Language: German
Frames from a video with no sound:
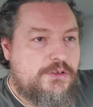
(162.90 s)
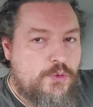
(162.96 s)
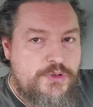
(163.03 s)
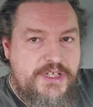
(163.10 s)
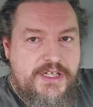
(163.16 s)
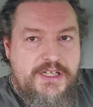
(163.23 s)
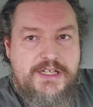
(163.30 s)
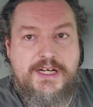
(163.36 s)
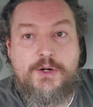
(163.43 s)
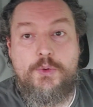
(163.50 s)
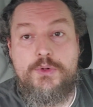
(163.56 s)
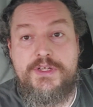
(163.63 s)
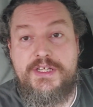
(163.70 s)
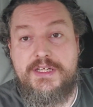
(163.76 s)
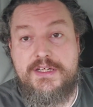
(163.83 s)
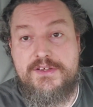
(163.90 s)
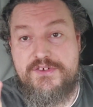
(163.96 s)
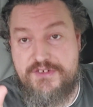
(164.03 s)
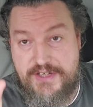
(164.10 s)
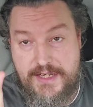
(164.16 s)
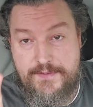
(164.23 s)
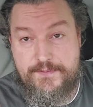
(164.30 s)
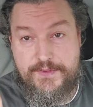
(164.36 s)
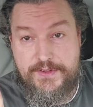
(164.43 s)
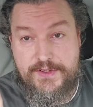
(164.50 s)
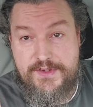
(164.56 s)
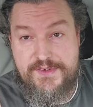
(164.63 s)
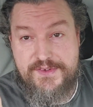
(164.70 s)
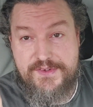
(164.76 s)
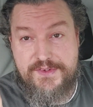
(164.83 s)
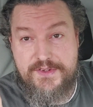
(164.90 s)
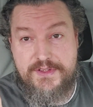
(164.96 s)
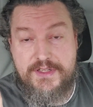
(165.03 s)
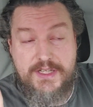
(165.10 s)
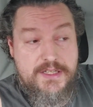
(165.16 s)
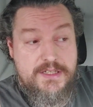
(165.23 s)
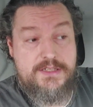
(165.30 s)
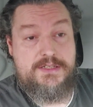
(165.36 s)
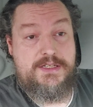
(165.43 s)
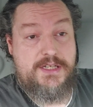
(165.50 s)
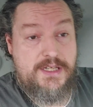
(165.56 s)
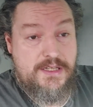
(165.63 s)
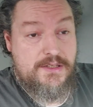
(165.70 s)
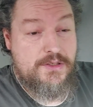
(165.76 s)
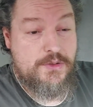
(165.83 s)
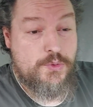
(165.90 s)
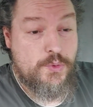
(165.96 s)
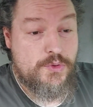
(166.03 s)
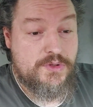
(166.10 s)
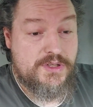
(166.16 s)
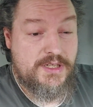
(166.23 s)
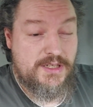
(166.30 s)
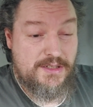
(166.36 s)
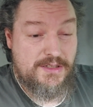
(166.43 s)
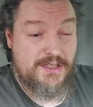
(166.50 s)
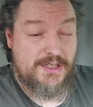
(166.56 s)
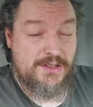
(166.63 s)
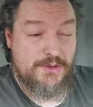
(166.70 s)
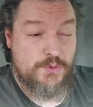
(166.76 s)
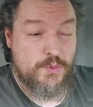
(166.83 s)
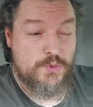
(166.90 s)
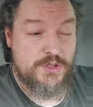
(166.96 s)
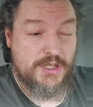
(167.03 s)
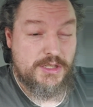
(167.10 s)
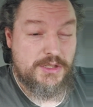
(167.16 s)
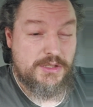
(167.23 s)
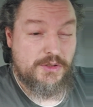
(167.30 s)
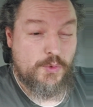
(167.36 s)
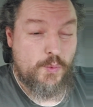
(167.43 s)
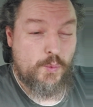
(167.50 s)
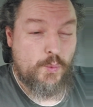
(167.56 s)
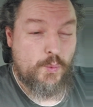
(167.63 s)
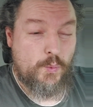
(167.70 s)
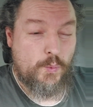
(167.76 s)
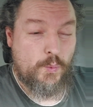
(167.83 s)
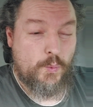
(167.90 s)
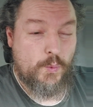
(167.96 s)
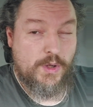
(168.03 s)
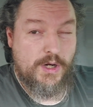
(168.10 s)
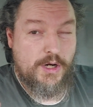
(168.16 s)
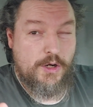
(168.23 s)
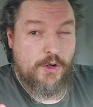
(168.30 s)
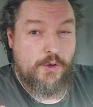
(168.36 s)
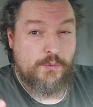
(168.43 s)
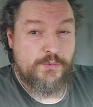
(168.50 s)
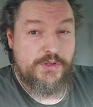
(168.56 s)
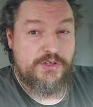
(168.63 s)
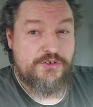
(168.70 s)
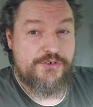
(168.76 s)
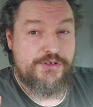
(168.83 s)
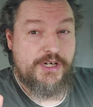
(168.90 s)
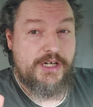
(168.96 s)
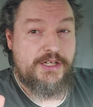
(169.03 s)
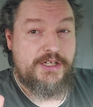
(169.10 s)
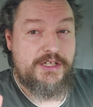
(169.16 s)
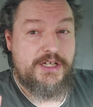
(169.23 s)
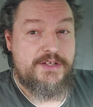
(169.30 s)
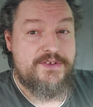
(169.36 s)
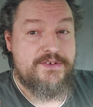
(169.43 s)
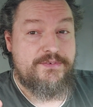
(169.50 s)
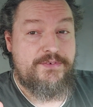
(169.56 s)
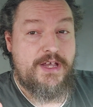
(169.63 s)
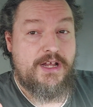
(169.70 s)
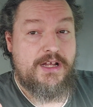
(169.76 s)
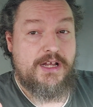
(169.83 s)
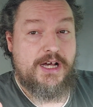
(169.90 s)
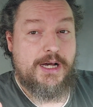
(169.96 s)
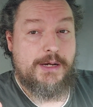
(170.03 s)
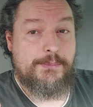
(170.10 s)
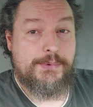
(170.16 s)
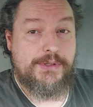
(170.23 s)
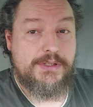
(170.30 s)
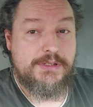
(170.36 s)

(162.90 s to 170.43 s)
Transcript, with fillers: unter den Augen ihres Chefes, der, der, geguckt, der, der geguckt hat, uh, hoffentlich schneidet die nicht so viel ab.